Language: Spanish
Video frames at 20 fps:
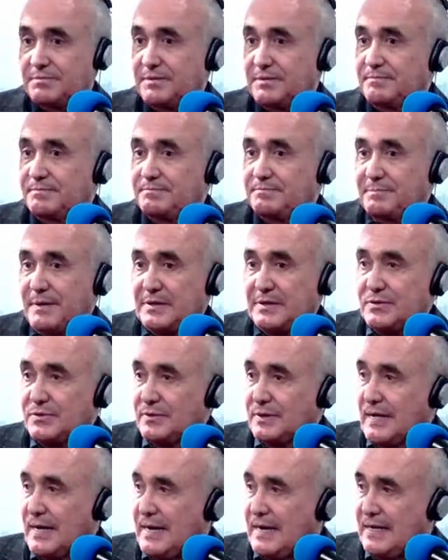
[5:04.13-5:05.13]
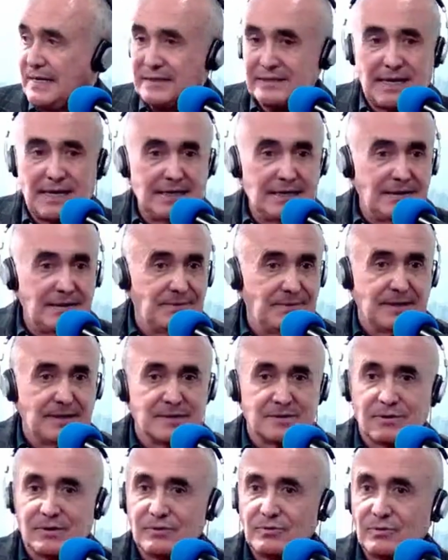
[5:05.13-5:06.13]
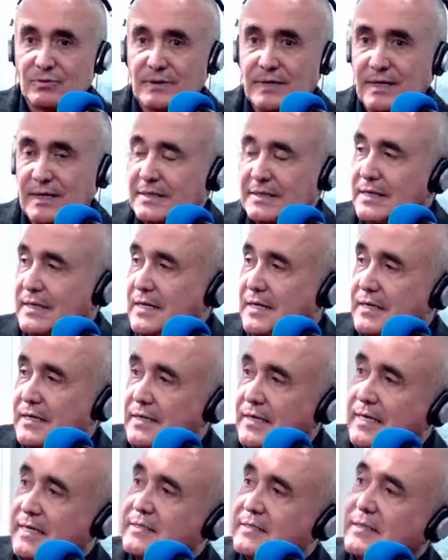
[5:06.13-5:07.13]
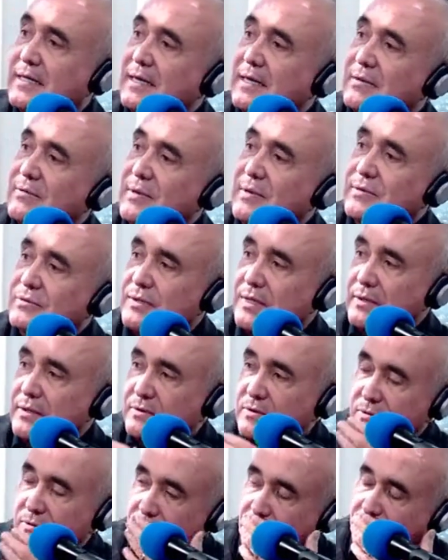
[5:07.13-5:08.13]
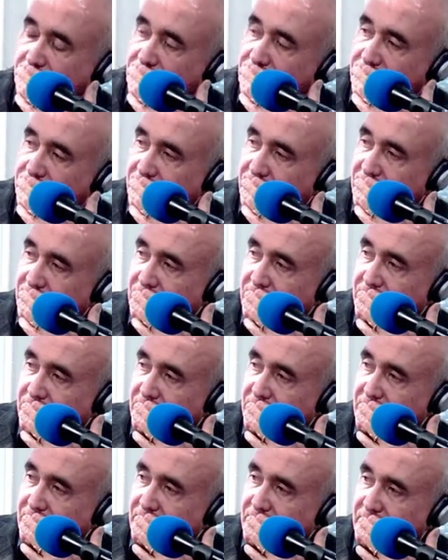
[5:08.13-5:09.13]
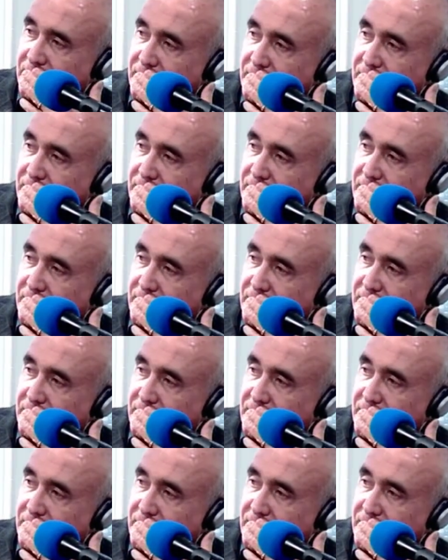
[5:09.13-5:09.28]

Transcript: eh, personales, anímicas, lo que tú quieras, ¿llega hasta cuántos kilos? Llegué a pasar